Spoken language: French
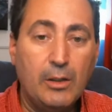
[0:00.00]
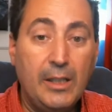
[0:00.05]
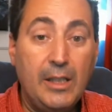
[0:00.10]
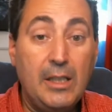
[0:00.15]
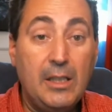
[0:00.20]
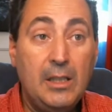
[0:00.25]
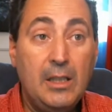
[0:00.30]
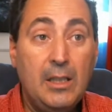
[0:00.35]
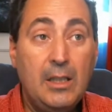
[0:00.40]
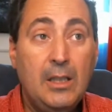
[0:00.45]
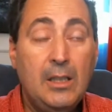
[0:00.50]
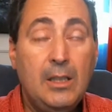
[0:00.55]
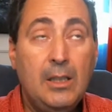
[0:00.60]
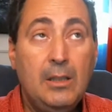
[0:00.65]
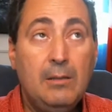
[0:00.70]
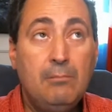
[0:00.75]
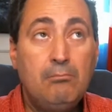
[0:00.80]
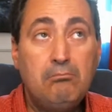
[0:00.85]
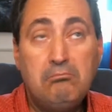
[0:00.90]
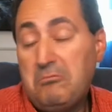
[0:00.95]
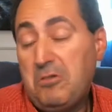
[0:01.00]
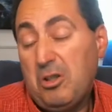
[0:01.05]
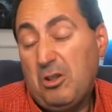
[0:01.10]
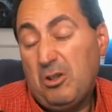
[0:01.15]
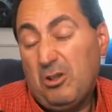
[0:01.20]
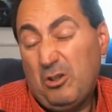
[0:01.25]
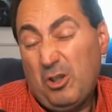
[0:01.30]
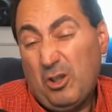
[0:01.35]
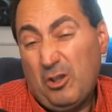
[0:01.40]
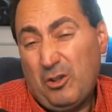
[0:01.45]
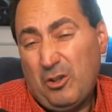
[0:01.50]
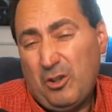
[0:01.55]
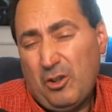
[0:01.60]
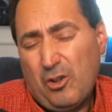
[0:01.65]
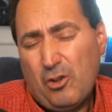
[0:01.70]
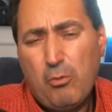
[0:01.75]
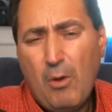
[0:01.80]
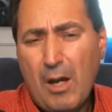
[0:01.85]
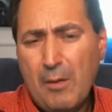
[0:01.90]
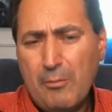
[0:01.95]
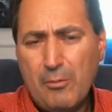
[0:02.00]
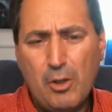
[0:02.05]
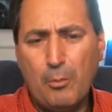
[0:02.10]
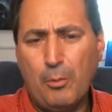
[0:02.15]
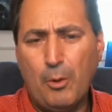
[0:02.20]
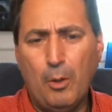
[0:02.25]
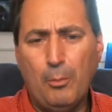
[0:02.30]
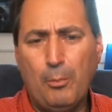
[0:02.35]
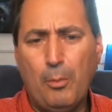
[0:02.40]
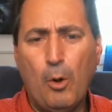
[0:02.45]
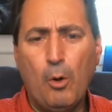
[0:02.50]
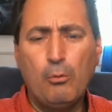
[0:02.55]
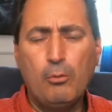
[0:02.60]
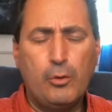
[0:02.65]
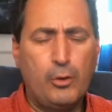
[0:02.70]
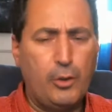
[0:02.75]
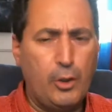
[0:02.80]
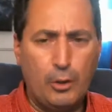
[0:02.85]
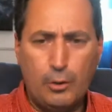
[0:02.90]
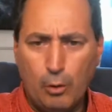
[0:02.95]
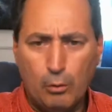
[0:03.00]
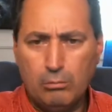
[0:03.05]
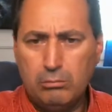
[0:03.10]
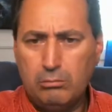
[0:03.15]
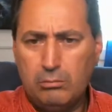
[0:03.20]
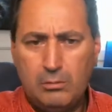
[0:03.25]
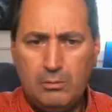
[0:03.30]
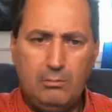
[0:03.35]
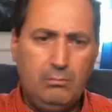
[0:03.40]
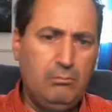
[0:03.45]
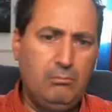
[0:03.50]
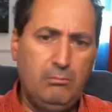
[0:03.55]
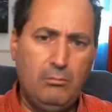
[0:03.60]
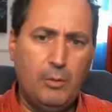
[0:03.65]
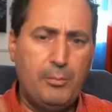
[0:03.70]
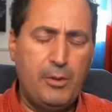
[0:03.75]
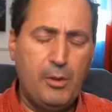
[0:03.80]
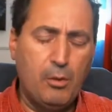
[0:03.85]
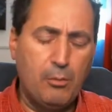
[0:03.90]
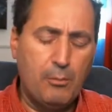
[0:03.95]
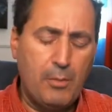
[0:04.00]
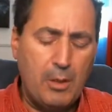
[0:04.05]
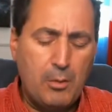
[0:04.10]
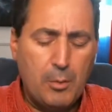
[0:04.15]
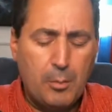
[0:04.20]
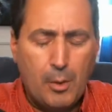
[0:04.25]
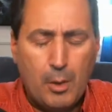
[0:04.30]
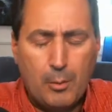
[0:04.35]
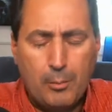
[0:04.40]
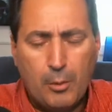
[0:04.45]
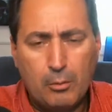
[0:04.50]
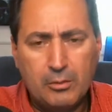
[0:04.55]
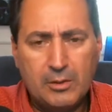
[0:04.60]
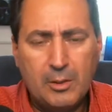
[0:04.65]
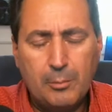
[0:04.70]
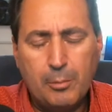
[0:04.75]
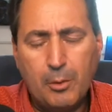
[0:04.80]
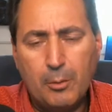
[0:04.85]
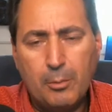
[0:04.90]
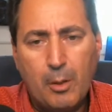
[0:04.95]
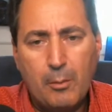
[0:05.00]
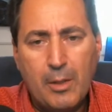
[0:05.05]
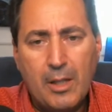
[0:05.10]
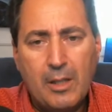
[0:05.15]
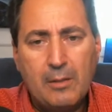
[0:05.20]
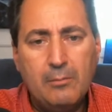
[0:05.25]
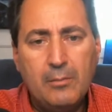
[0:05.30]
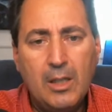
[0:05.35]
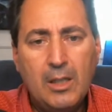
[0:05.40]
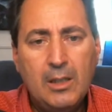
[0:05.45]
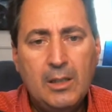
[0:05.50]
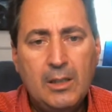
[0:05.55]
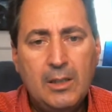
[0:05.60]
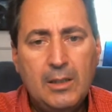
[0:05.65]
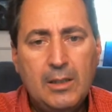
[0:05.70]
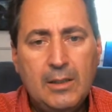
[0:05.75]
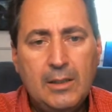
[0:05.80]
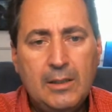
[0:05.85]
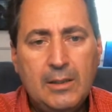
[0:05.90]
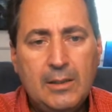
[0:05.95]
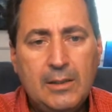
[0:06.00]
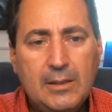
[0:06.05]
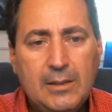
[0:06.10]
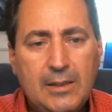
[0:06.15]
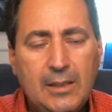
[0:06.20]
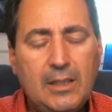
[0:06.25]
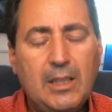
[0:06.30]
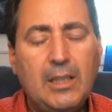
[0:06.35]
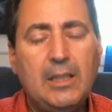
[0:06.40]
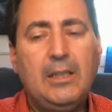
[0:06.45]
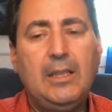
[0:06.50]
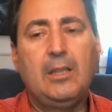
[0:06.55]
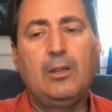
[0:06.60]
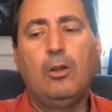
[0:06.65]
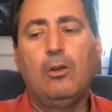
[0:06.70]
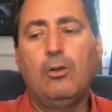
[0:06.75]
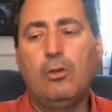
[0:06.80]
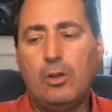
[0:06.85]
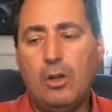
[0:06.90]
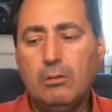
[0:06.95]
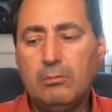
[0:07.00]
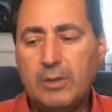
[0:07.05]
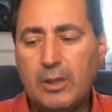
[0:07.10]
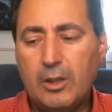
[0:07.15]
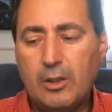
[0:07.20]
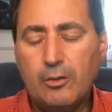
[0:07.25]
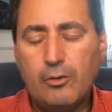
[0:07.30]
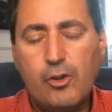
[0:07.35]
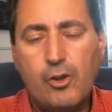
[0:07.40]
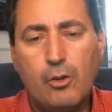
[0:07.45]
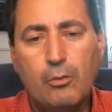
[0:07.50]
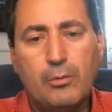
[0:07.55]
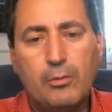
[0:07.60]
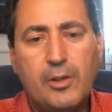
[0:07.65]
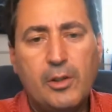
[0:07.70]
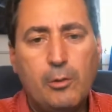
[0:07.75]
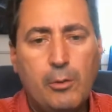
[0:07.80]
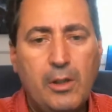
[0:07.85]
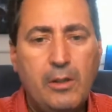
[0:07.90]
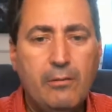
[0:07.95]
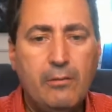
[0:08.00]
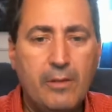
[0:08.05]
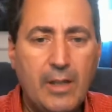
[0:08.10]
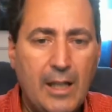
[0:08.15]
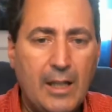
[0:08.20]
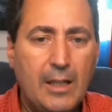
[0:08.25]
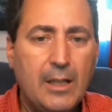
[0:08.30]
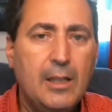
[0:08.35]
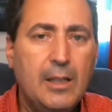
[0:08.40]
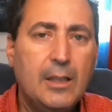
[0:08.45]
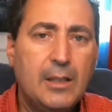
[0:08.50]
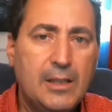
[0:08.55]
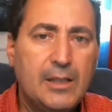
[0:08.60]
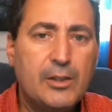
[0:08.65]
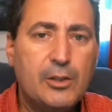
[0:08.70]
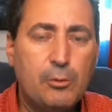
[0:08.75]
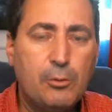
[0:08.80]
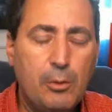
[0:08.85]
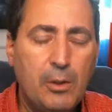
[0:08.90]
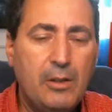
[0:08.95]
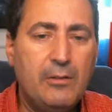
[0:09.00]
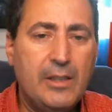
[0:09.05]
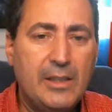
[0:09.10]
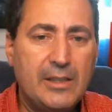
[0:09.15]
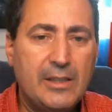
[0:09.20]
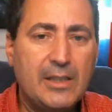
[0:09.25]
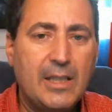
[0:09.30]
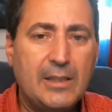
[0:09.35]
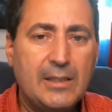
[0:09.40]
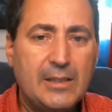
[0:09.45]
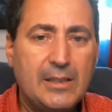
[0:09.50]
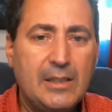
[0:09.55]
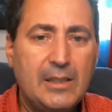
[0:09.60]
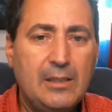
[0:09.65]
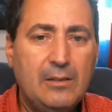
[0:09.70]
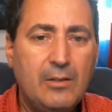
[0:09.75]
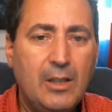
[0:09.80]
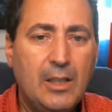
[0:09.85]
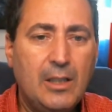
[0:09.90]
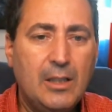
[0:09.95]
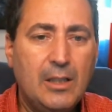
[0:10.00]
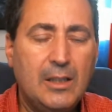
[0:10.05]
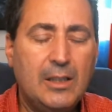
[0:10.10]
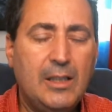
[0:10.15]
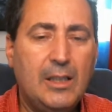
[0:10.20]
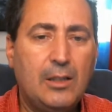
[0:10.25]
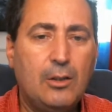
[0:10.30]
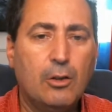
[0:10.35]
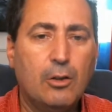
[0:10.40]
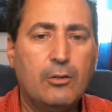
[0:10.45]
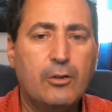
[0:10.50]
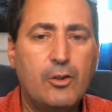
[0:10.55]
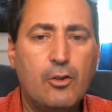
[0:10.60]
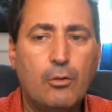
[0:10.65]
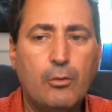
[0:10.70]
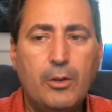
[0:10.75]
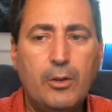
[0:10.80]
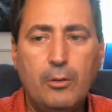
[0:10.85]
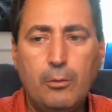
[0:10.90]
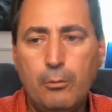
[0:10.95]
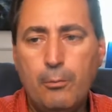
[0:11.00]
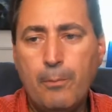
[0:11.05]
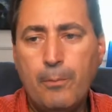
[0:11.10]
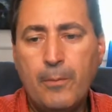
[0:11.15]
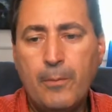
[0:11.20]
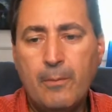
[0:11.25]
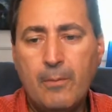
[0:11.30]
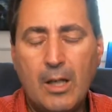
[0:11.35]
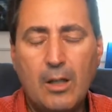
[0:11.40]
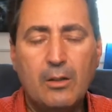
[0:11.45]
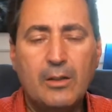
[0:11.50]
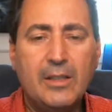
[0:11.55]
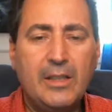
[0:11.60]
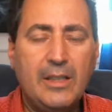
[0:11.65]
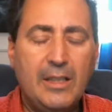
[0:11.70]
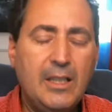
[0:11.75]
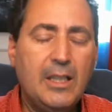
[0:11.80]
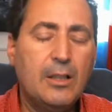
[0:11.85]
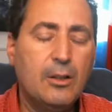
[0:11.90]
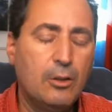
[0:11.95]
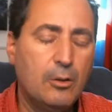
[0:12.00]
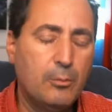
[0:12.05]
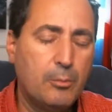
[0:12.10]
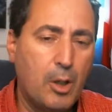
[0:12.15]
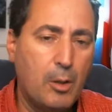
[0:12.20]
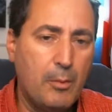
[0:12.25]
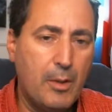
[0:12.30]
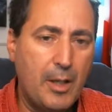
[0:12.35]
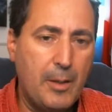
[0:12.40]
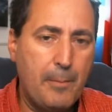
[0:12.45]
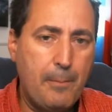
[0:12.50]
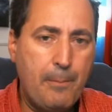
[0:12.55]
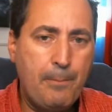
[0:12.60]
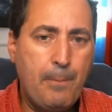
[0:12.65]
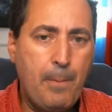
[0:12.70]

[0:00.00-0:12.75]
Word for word: Et que, que, que Schwab le propose, que d'autres d'opinion même le proposent, n'est pas le problème. C'est qu'il y a des concombres, des cornichons qui suivent, qui suivent les directives et des cornichons élus. Alors, il est là le problème.